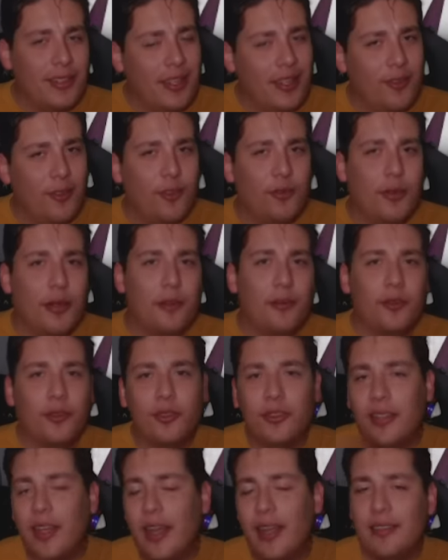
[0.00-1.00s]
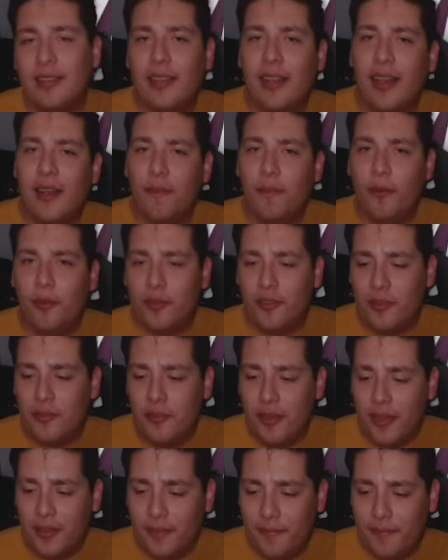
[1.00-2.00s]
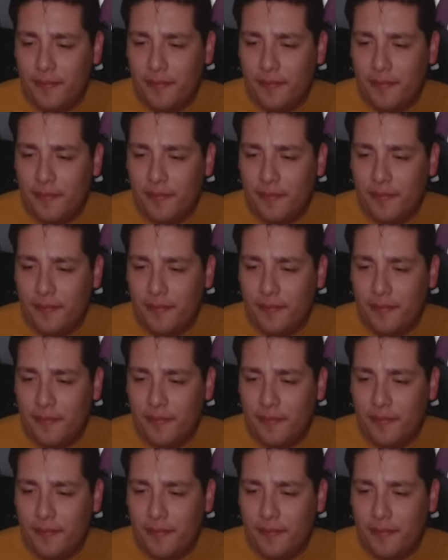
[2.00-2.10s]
y nos vemos hasta la próxima.